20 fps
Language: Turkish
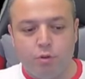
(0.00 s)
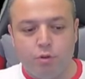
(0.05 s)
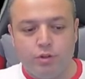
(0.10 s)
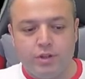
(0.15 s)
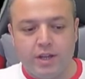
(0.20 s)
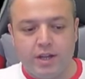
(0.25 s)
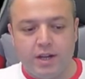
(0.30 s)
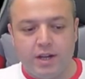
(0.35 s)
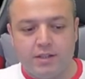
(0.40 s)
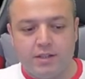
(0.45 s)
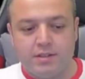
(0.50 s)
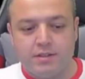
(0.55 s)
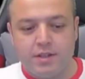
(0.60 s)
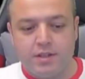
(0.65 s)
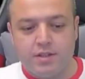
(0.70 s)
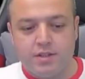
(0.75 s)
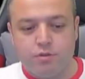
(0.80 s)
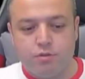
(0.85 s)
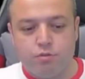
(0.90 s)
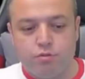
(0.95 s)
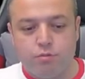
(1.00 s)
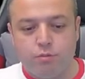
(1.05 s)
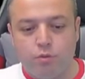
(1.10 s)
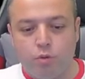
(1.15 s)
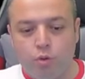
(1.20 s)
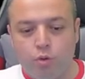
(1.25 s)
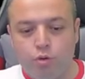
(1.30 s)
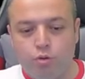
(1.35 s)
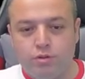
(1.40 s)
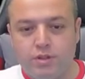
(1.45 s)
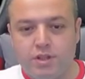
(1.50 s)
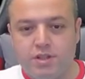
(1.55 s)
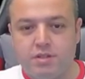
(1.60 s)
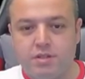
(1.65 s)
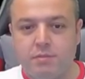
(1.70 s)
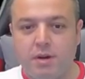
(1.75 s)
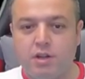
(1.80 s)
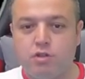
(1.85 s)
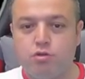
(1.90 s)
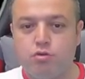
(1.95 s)
Ödegard nasıl oyun nasıl
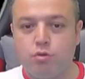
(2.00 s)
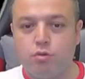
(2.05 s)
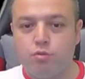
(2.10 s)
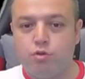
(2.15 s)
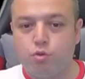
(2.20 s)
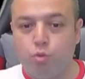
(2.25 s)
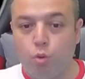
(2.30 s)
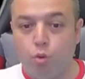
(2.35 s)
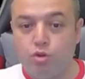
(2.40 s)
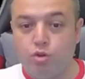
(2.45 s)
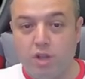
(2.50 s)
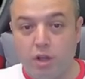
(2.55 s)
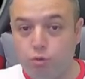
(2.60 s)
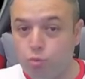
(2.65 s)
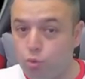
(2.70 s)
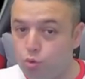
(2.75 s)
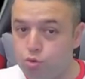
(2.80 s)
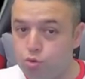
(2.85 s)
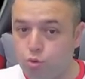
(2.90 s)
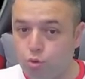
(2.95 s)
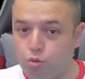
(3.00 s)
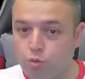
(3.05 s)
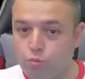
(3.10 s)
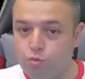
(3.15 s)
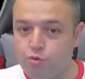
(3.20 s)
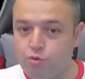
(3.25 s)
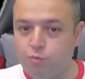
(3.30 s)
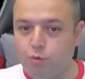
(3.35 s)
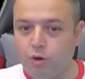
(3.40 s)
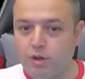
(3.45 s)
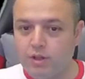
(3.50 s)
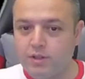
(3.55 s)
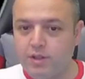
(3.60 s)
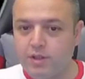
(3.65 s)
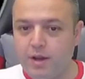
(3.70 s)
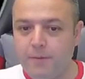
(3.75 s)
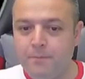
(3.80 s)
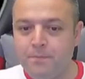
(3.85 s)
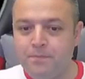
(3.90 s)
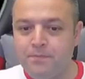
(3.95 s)
max diyormuş? 99 oluyormuş bu
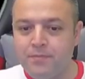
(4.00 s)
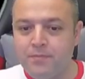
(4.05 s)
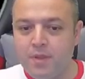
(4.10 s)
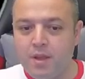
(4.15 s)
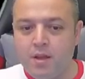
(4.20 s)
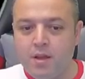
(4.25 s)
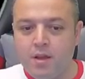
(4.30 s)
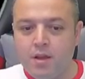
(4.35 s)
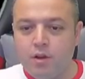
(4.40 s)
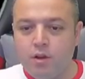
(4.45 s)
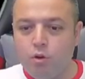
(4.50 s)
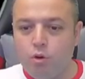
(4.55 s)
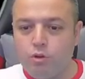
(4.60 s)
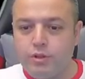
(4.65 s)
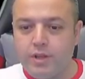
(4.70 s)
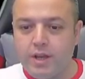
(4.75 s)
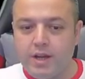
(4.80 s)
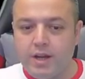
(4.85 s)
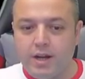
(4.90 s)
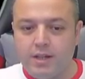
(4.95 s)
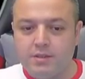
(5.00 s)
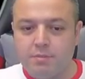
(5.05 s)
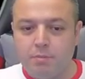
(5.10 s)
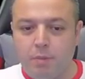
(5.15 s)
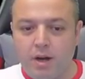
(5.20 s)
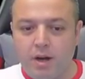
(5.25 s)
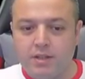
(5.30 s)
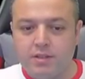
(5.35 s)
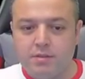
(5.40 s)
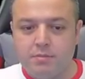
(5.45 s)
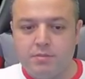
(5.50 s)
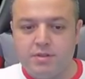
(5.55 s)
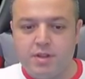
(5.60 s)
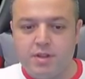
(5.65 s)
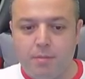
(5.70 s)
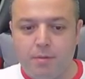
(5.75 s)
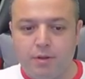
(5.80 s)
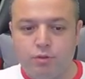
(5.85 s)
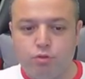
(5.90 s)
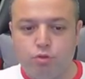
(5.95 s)
arada. Ödegard. Baktığımız
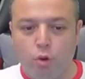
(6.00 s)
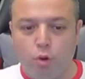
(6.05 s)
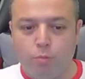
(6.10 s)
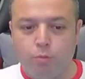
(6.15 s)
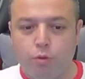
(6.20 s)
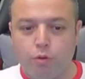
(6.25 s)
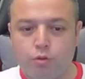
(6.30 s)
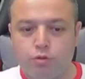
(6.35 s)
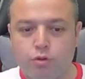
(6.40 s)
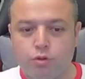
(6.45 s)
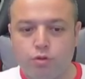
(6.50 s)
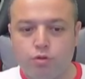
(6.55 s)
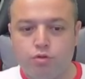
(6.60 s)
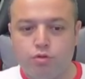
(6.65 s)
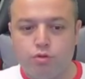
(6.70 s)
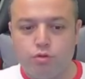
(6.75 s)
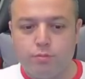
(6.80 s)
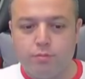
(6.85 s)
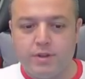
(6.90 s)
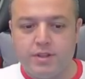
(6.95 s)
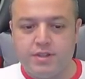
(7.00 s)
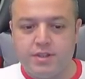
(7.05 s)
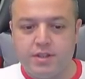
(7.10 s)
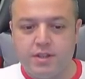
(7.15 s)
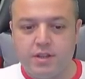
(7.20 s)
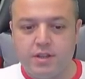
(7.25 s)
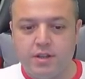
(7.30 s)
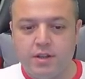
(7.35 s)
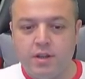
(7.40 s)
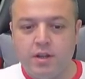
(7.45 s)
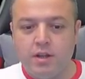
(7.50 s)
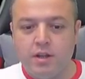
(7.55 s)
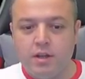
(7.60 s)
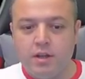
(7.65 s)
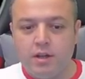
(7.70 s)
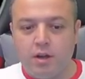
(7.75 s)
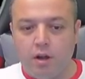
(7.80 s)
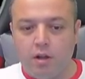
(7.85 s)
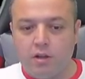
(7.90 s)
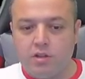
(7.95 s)
zaman top kontrolü sürmesi,
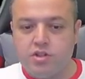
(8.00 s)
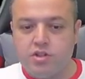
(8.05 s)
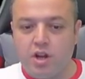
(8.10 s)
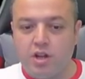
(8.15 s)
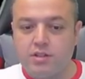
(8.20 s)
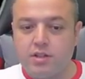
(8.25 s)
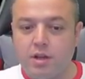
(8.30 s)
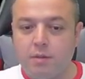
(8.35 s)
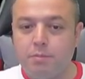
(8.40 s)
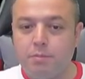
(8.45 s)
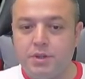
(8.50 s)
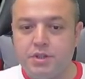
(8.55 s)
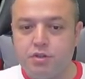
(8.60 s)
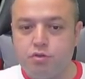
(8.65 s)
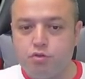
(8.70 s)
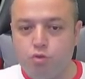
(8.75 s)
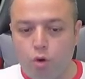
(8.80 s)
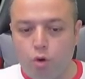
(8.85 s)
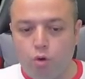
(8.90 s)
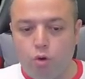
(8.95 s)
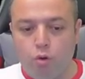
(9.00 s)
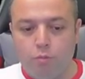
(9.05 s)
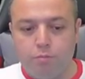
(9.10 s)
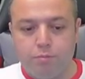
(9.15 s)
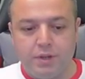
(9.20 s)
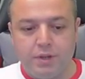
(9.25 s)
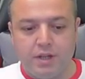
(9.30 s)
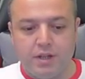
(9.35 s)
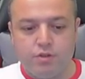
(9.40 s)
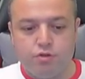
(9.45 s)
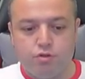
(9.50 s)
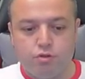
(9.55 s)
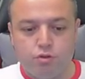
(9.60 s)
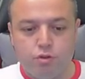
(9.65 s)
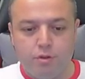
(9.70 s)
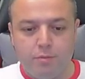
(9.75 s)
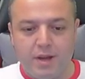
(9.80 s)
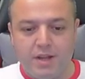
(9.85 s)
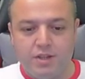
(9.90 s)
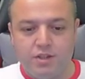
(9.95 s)
alçaktan pası çok ön plana
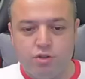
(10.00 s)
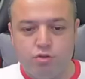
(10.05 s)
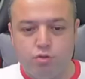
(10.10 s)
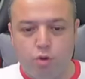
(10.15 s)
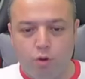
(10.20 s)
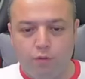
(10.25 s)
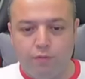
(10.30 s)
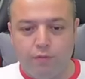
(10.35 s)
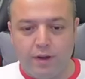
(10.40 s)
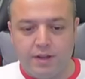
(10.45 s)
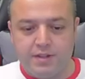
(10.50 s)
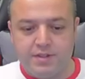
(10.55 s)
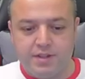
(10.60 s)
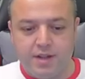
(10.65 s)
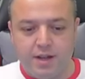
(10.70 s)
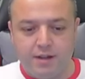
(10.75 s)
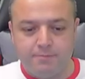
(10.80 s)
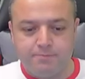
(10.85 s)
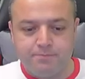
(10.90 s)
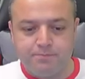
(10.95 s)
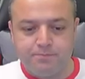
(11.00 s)
çıkıyor. Bence çok fazla.